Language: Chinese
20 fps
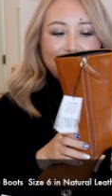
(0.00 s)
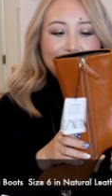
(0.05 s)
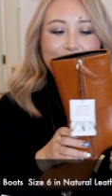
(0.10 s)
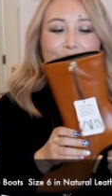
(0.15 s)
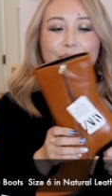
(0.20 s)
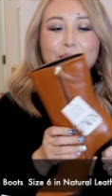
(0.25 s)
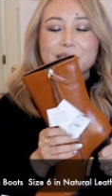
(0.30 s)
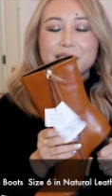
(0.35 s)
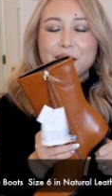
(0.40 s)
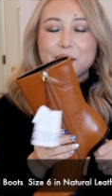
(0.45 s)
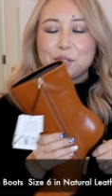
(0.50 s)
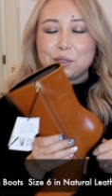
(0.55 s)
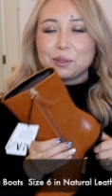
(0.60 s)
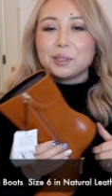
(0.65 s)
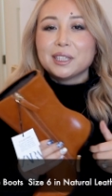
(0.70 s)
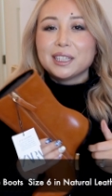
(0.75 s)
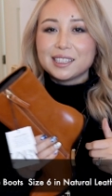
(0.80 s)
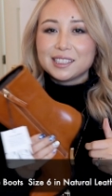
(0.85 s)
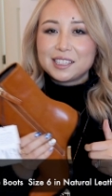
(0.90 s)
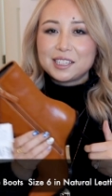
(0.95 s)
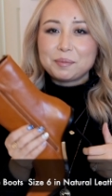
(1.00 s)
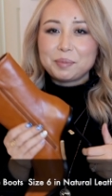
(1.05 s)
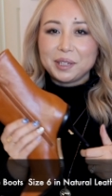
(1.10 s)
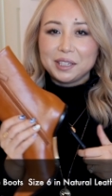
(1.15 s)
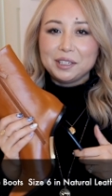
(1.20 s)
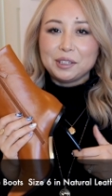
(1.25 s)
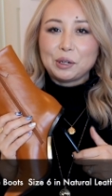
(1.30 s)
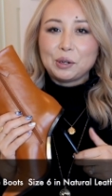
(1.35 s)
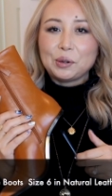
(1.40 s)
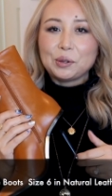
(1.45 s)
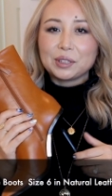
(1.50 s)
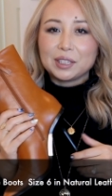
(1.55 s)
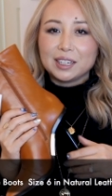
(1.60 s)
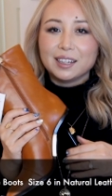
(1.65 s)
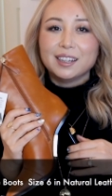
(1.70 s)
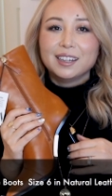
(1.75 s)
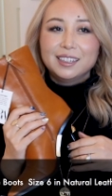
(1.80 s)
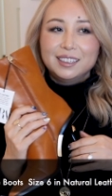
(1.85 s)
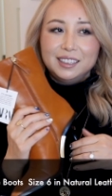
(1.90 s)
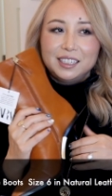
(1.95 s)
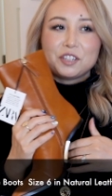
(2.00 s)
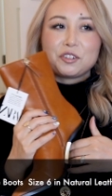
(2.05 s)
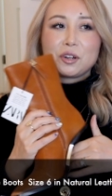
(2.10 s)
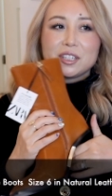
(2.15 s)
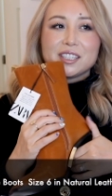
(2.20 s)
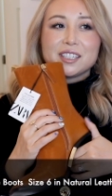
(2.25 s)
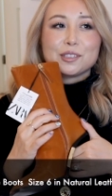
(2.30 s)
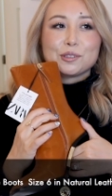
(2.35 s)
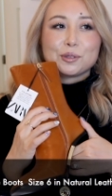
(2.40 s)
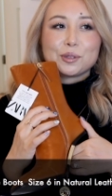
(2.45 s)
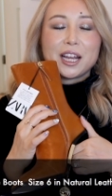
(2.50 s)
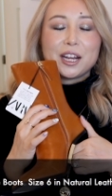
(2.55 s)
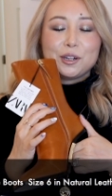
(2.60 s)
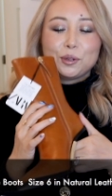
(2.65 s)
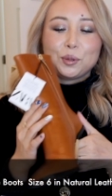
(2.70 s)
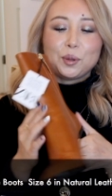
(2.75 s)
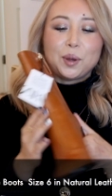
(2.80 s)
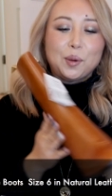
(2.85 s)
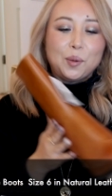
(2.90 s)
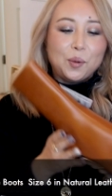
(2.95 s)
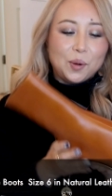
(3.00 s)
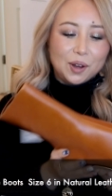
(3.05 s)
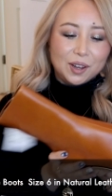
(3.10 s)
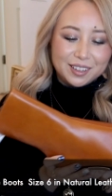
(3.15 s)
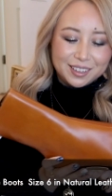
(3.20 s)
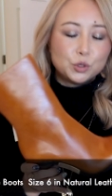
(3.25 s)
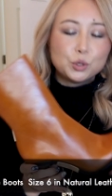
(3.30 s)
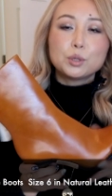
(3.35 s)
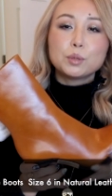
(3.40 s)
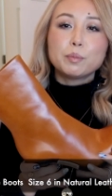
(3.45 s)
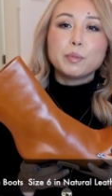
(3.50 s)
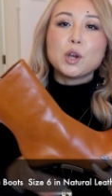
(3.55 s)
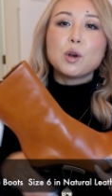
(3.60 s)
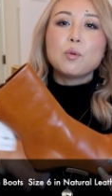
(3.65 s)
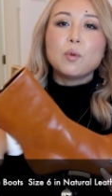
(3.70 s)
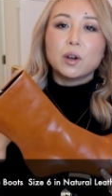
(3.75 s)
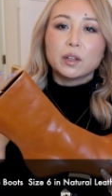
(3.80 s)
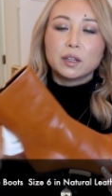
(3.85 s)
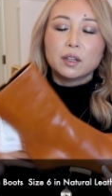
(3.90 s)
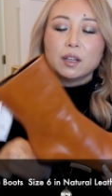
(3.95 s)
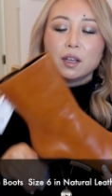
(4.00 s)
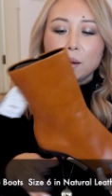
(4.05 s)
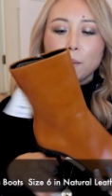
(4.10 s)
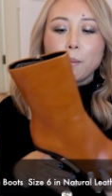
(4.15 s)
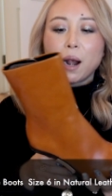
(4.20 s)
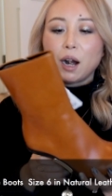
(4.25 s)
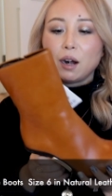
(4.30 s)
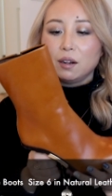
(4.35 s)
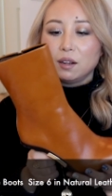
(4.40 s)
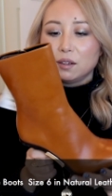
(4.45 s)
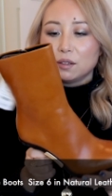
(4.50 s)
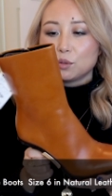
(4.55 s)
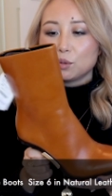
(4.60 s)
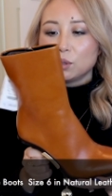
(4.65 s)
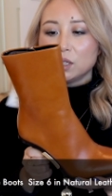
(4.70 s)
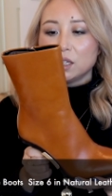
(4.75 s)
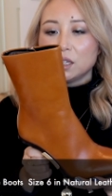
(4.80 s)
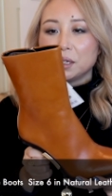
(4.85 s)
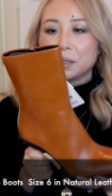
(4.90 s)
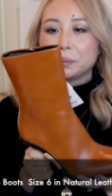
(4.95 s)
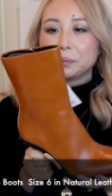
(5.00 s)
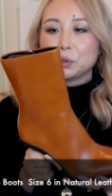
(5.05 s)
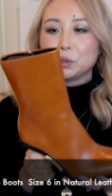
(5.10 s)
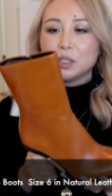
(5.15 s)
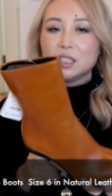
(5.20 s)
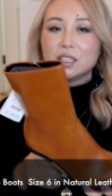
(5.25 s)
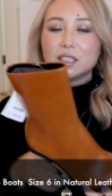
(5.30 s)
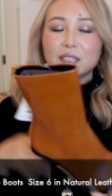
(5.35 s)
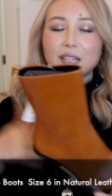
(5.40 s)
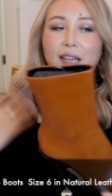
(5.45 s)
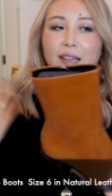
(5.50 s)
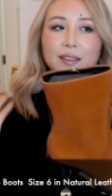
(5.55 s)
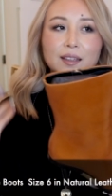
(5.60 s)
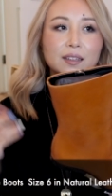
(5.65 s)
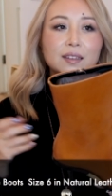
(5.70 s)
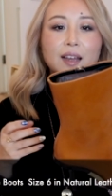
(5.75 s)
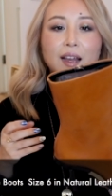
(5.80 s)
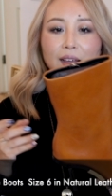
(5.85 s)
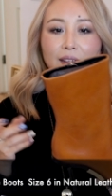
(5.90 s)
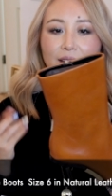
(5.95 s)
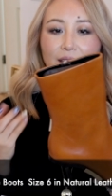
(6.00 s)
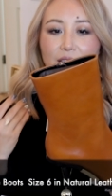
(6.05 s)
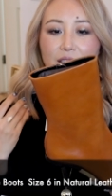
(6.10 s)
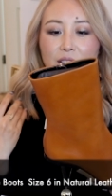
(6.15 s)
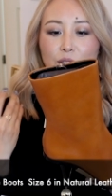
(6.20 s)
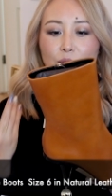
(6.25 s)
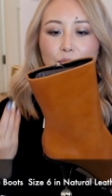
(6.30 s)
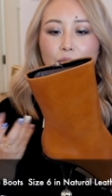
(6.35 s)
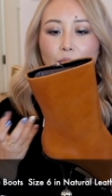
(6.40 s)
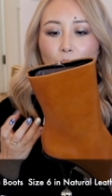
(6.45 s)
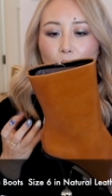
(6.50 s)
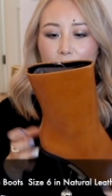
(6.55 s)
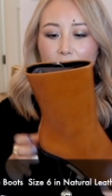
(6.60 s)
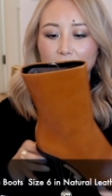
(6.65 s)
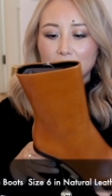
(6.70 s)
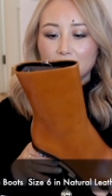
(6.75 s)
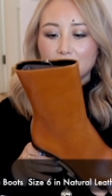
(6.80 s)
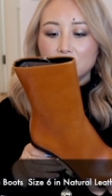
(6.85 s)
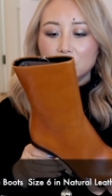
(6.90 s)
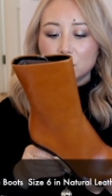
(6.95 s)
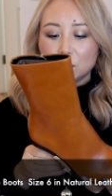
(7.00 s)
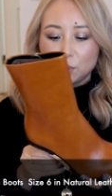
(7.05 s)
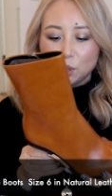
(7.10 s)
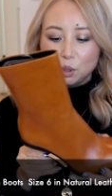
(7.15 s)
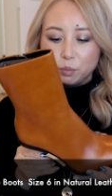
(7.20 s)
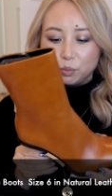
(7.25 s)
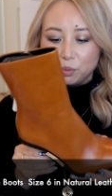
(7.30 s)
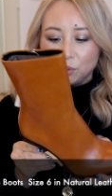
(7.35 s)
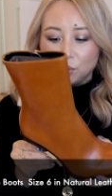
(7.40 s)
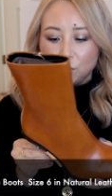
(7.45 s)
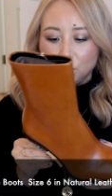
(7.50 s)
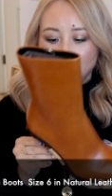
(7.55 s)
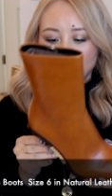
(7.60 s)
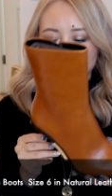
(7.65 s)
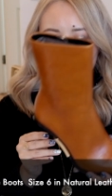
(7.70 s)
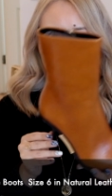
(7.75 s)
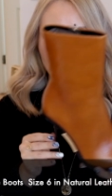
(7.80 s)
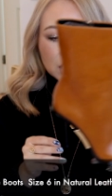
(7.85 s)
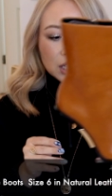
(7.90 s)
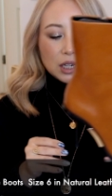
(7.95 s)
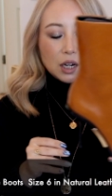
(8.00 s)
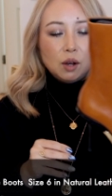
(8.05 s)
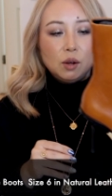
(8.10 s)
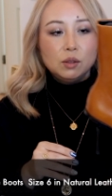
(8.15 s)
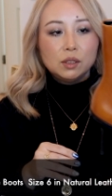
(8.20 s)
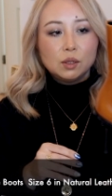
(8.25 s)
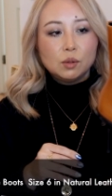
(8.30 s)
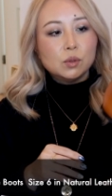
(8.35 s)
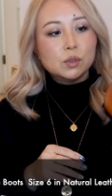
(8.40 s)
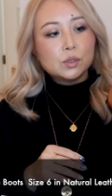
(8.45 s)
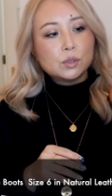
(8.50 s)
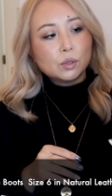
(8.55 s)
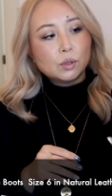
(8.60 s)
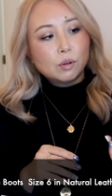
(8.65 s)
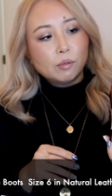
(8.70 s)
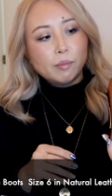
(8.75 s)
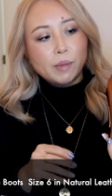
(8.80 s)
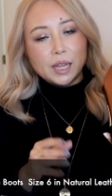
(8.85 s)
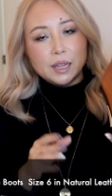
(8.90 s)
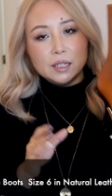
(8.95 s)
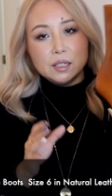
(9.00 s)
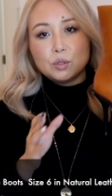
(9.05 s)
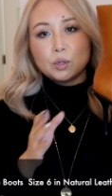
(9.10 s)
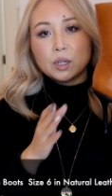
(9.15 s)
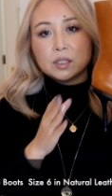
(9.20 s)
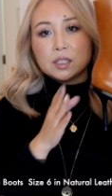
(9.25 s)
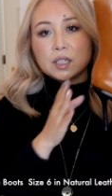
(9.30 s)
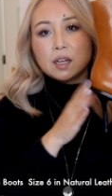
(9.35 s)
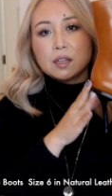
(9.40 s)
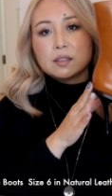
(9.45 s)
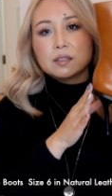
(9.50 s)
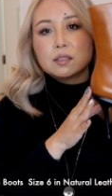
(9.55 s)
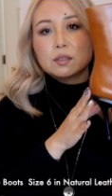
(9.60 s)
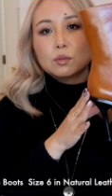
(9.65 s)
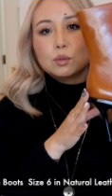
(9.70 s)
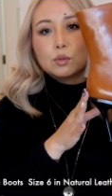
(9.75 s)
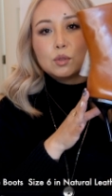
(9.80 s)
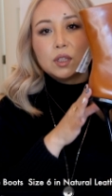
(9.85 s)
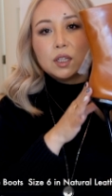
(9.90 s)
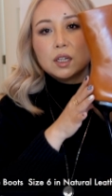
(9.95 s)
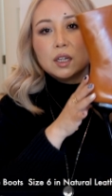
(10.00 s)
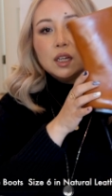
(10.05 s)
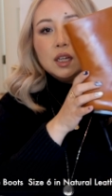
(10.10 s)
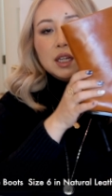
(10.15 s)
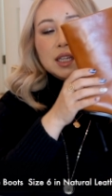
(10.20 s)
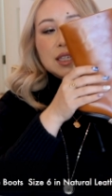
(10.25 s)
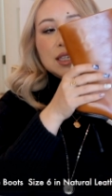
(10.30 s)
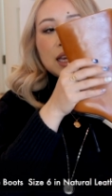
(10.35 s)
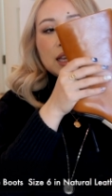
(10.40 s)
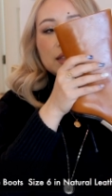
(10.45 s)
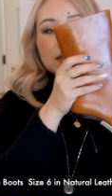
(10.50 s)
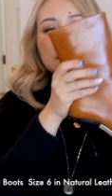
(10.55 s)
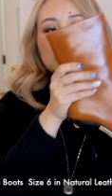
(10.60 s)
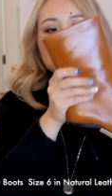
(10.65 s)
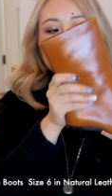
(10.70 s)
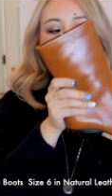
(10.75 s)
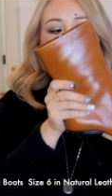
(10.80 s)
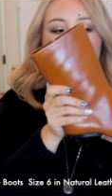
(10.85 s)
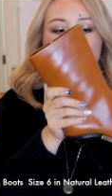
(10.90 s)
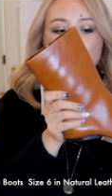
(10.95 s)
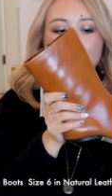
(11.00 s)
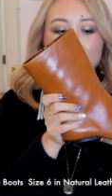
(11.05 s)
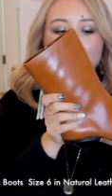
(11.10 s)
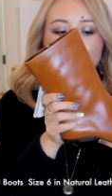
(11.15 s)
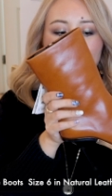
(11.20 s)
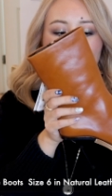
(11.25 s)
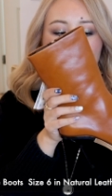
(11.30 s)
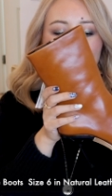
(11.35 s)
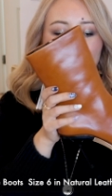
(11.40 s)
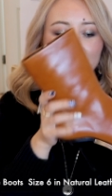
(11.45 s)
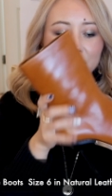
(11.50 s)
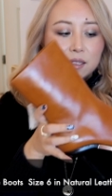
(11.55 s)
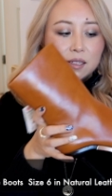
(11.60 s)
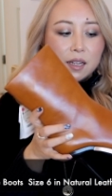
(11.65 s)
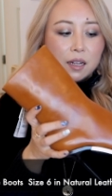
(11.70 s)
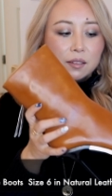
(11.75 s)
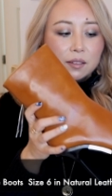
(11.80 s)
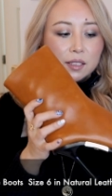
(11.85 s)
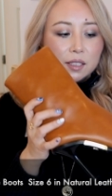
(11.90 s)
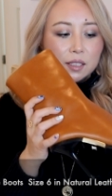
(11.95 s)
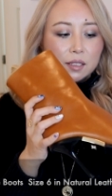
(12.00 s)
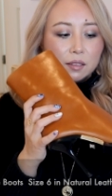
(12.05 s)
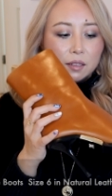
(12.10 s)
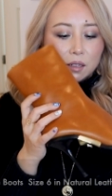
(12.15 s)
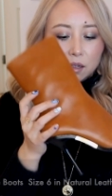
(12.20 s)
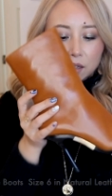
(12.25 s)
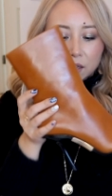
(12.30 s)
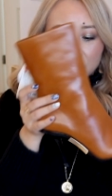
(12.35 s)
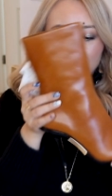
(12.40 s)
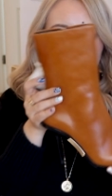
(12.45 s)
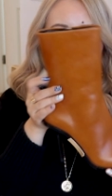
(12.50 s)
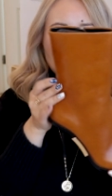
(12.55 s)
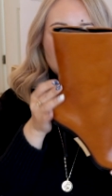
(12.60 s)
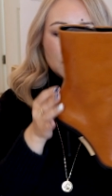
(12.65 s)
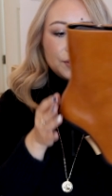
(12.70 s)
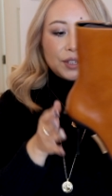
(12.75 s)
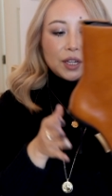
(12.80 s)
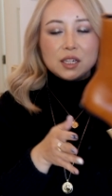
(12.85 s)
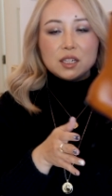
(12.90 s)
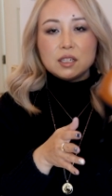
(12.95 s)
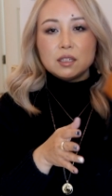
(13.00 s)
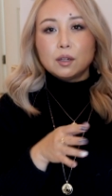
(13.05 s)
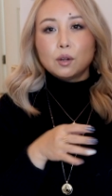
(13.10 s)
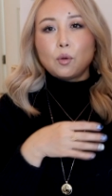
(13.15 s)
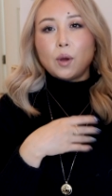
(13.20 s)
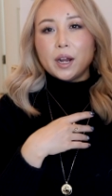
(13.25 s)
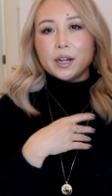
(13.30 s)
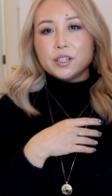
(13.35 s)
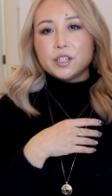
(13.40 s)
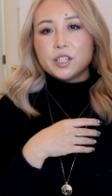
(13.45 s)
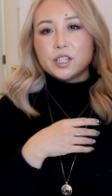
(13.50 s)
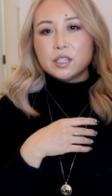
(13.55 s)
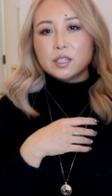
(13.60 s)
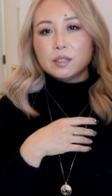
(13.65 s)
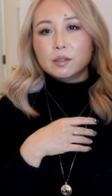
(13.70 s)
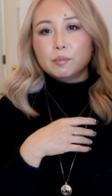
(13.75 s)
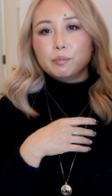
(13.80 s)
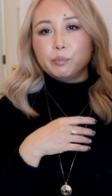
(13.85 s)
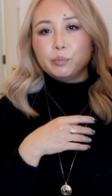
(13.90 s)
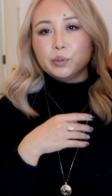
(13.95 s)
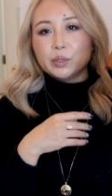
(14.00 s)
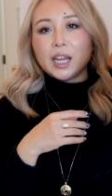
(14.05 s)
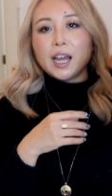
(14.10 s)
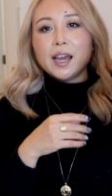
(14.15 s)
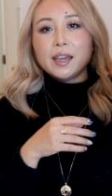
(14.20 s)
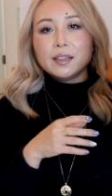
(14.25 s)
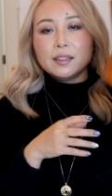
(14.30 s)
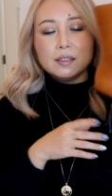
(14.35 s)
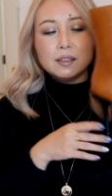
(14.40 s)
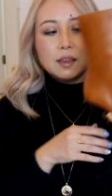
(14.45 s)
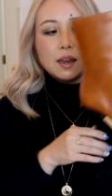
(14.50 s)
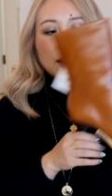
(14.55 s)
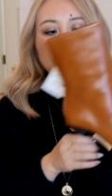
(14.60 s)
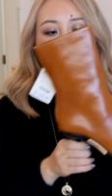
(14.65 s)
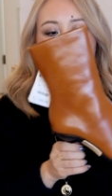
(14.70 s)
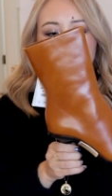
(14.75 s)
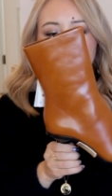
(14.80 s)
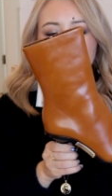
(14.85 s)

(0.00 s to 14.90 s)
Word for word: 反正我在出的那个视频以后呢，那双鞋就开始断货，就是没有我的那个码了。所以，我一直在盯它，但是后面也一直没有补货。然后呢，我就买了一双这样子，我觉得颜色还蛮相近的，呃，但是呢，款式不太一样。